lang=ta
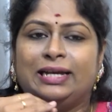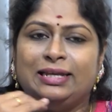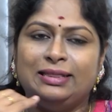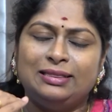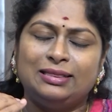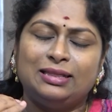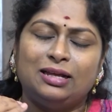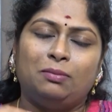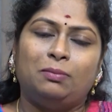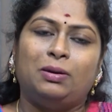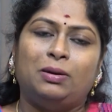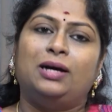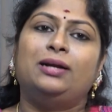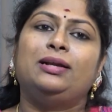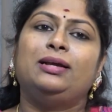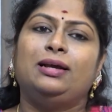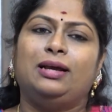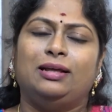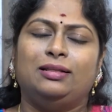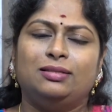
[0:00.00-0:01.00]
இந்த
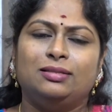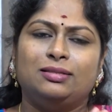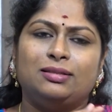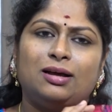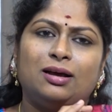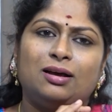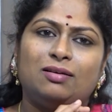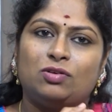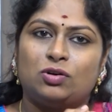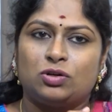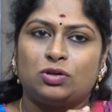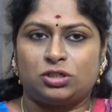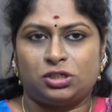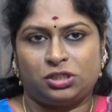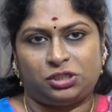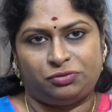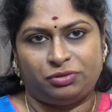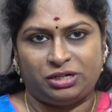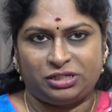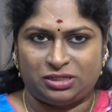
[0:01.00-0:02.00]
மாதிரி எந்த ஒரு
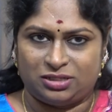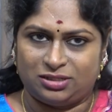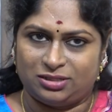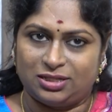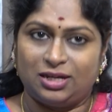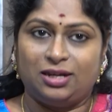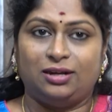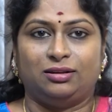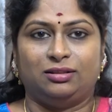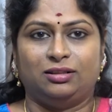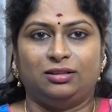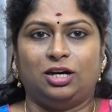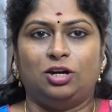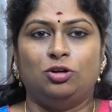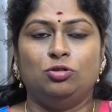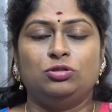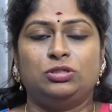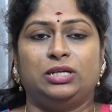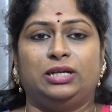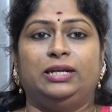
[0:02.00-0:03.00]
சுச்சுவேஷன்ஸாக
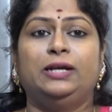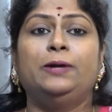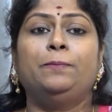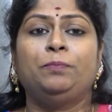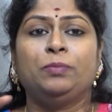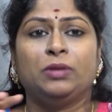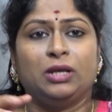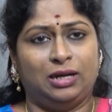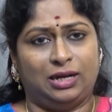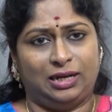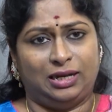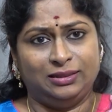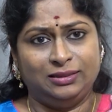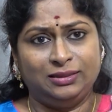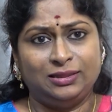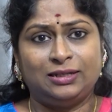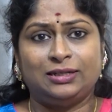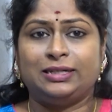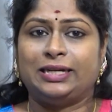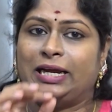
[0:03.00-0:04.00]
இருந்தாலும் சரி
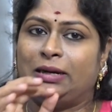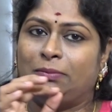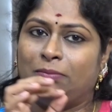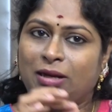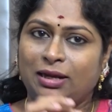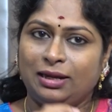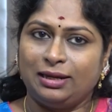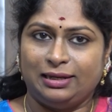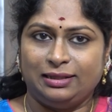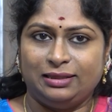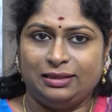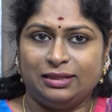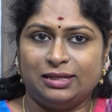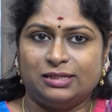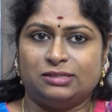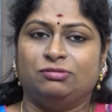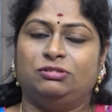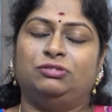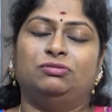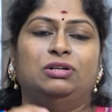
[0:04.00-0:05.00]
அந்த டைமில் இந்த
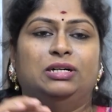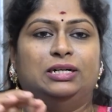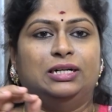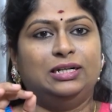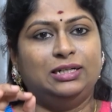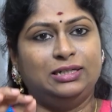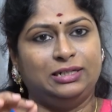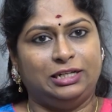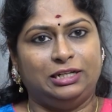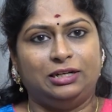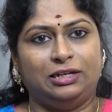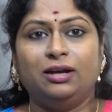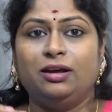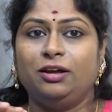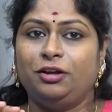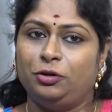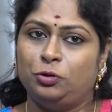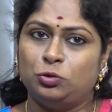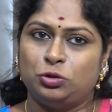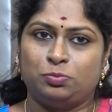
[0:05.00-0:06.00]
சுவிட்ச் வேர்டை நீங்கள்
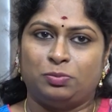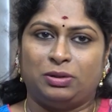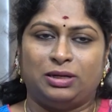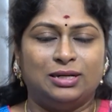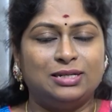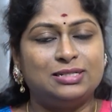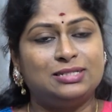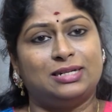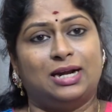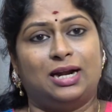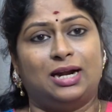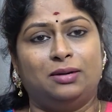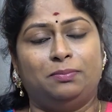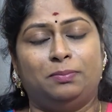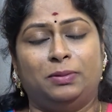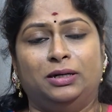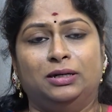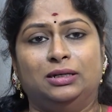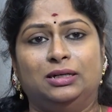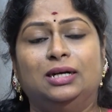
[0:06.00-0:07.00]
யூஸ் பண்ண ஸ்டார்ட்
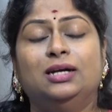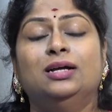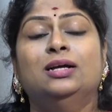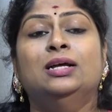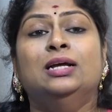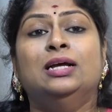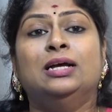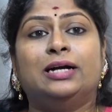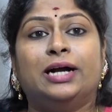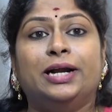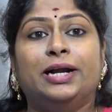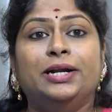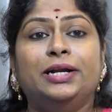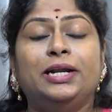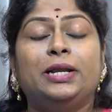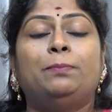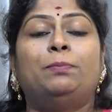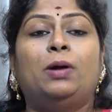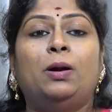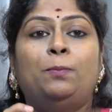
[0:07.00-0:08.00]
பண்ணுங்கள்
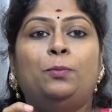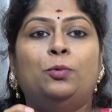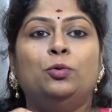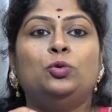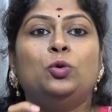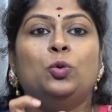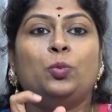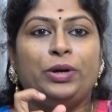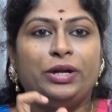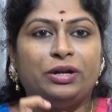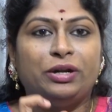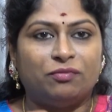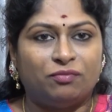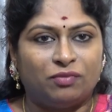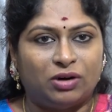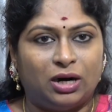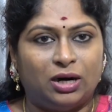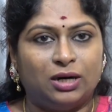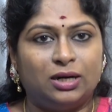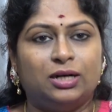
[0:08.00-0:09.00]
கண்டிப்பாக புது வீடு
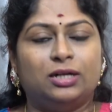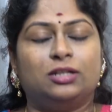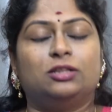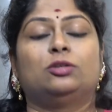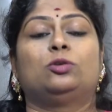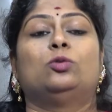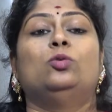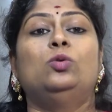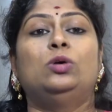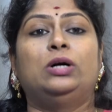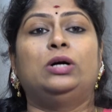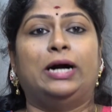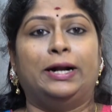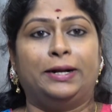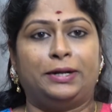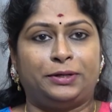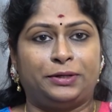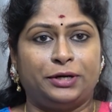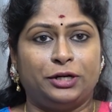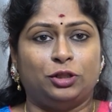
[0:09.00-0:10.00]
வாங்கிறதுக்கும்
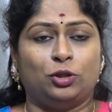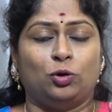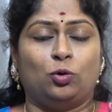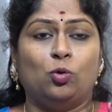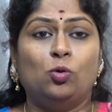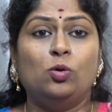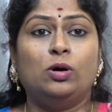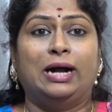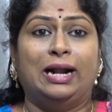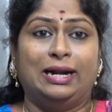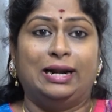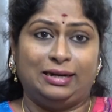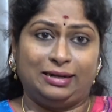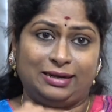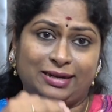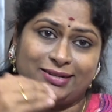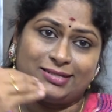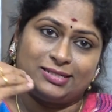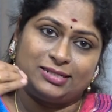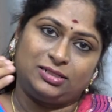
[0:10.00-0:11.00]
கட்டுறதுக்கும்
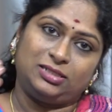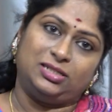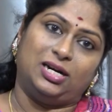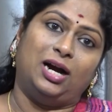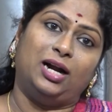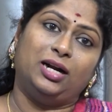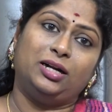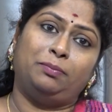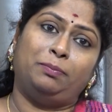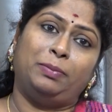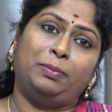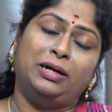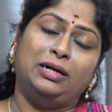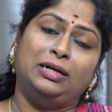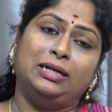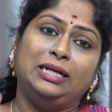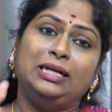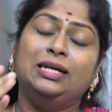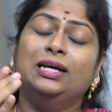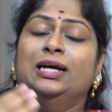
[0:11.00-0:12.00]
கட்ட ஸ்டார்ட்
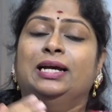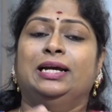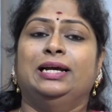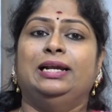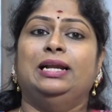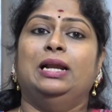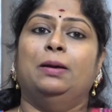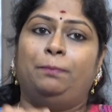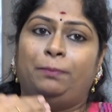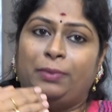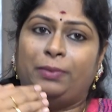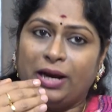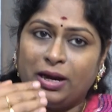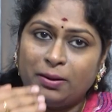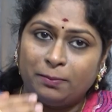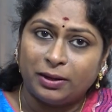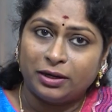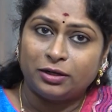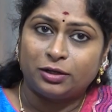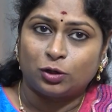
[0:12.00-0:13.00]
பண்ணி இல்லை
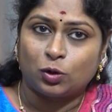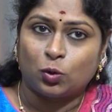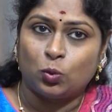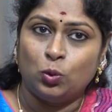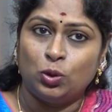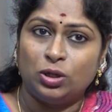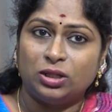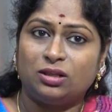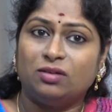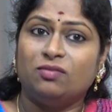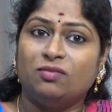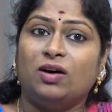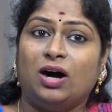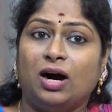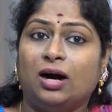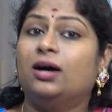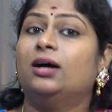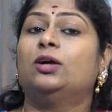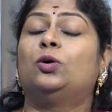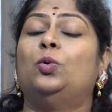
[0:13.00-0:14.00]
பேமெண்ட் கொடுத்து
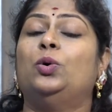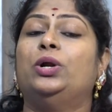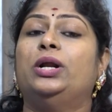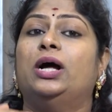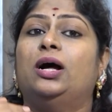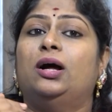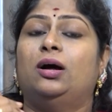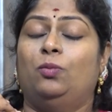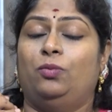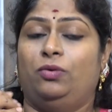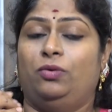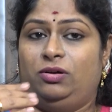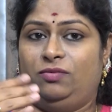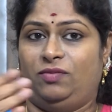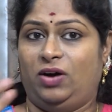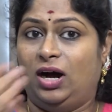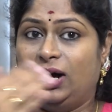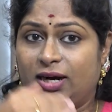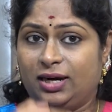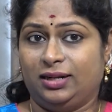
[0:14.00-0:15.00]
வாங்கக்கூடிய
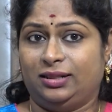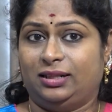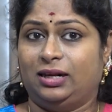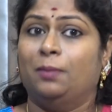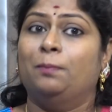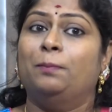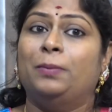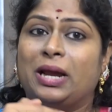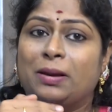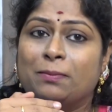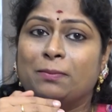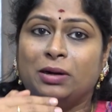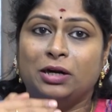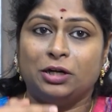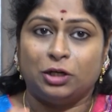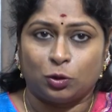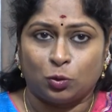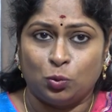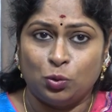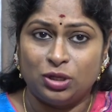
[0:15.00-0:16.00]
வாங்கிறதுக்கு
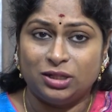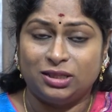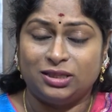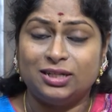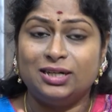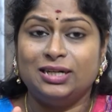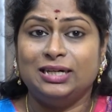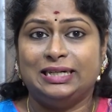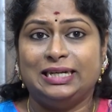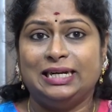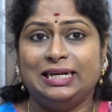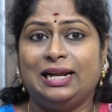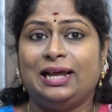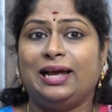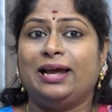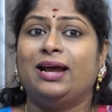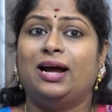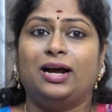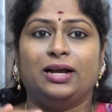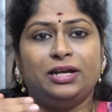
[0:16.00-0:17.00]
பேமெண்ட்டை கொடுத்து டிலே
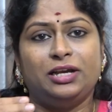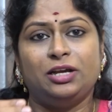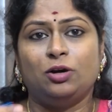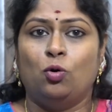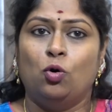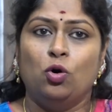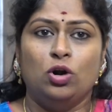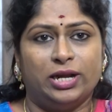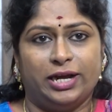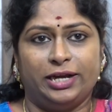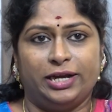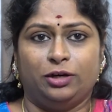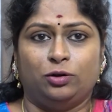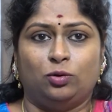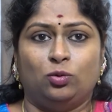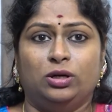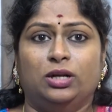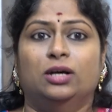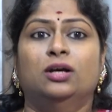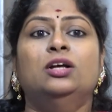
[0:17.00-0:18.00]
ஆகி ஹோல்ட்
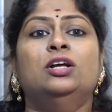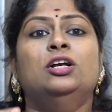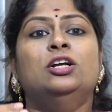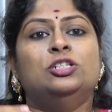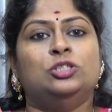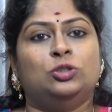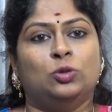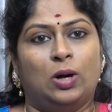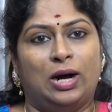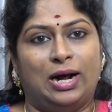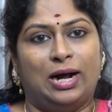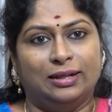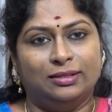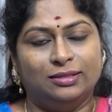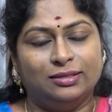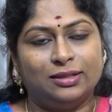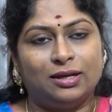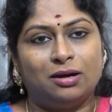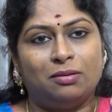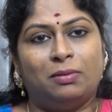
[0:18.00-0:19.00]
ஆகிருக்கும்ல ஸோ
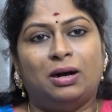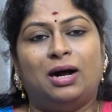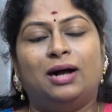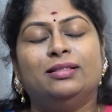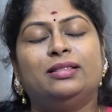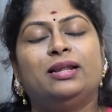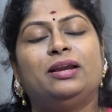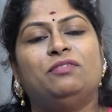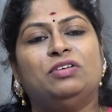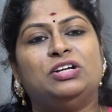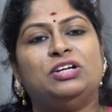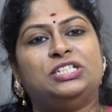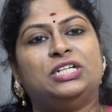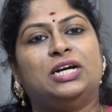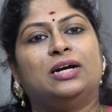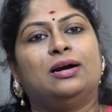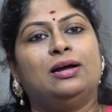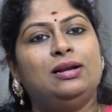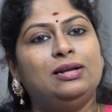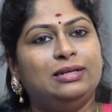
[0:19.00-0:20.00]
அந்த மாதிரி
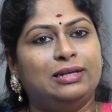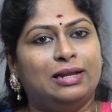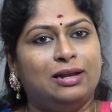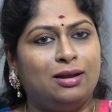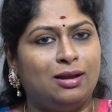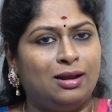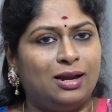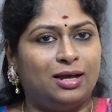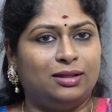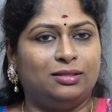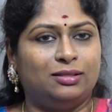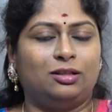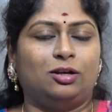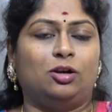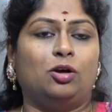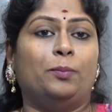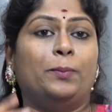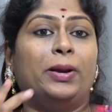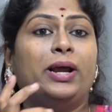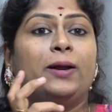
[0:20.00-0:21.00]
விஷயங்கள்
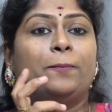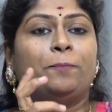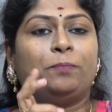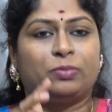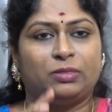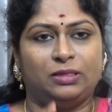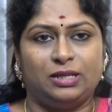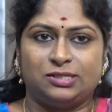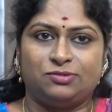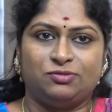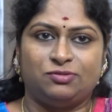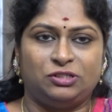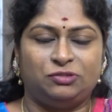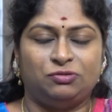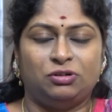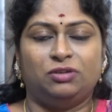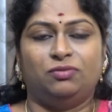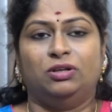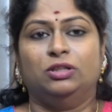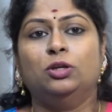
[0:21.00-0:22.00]
எல்லாத்துக்குமே இந்த சுவிட்ச்
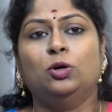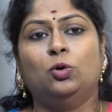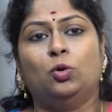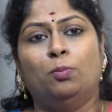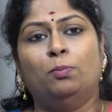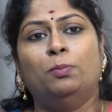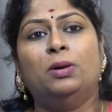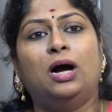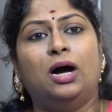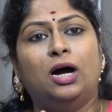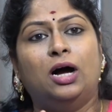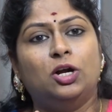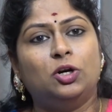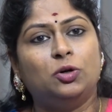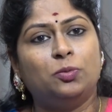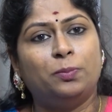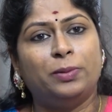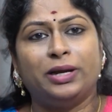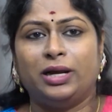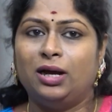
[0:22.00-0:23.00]
வேர்ட் வந்து ரொம்ப
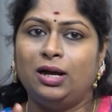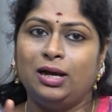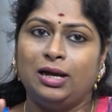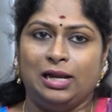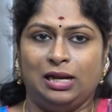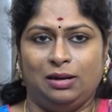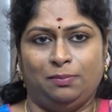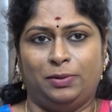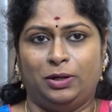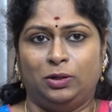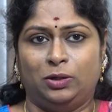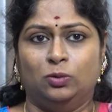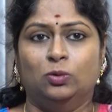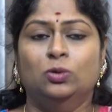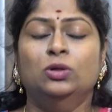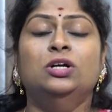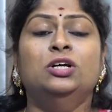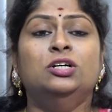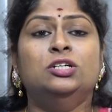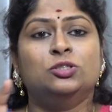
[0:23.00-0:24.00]
அருமையாக ஹெல்ப்
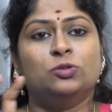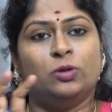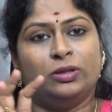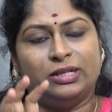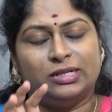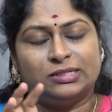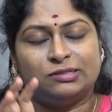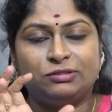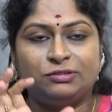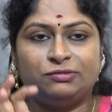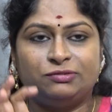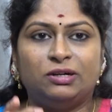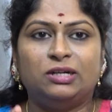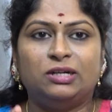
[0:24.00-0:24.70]
பண்ணும் ஸோ இந்த சுவிட்ச்